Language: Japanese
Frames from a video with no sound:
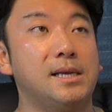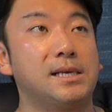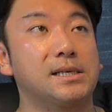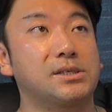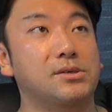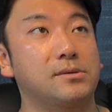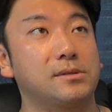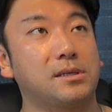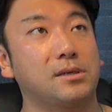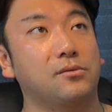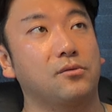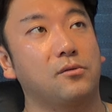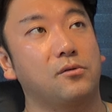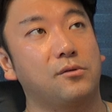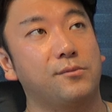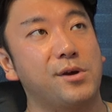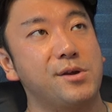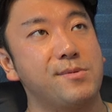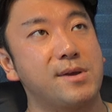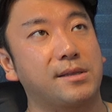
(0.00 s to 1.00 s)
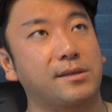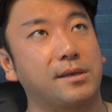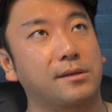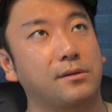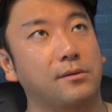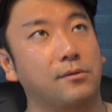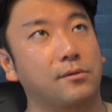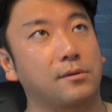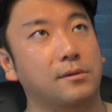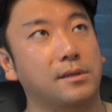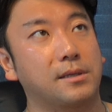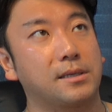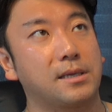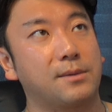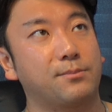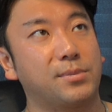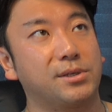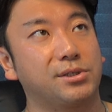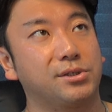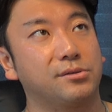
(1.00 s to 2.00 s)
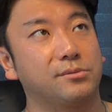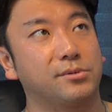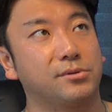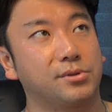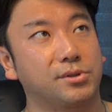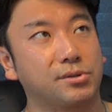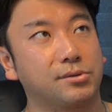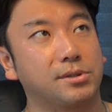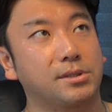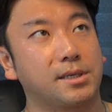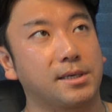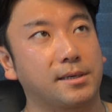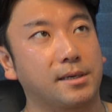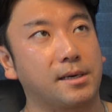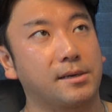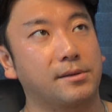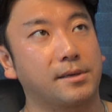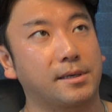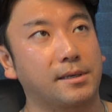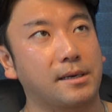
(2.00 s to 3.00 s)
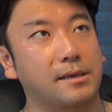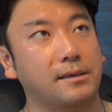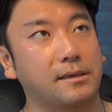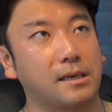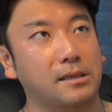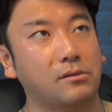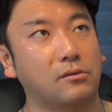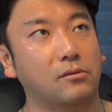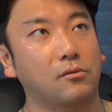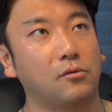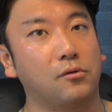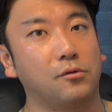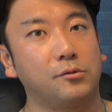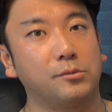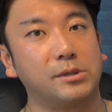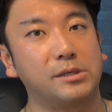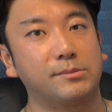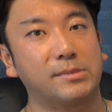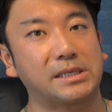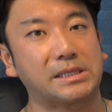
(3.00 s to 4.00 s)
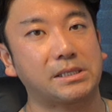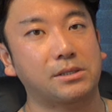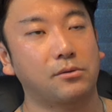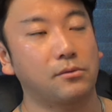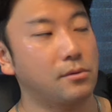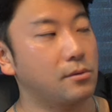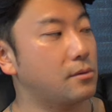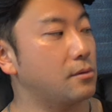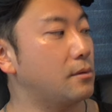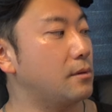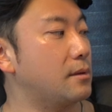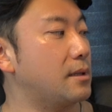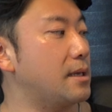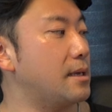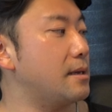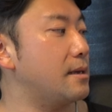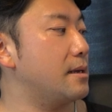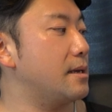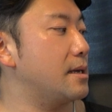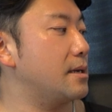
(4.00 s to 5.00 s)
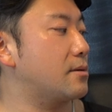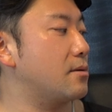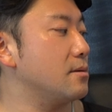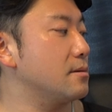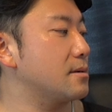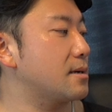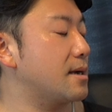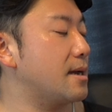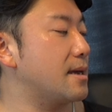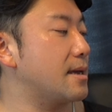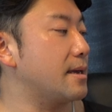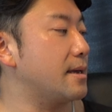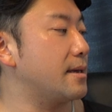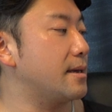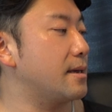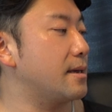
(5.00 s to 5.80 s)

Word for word: そういったところも今やったところでね、やっぱり十分注意していかないといけないかなと思います。ということで、今回、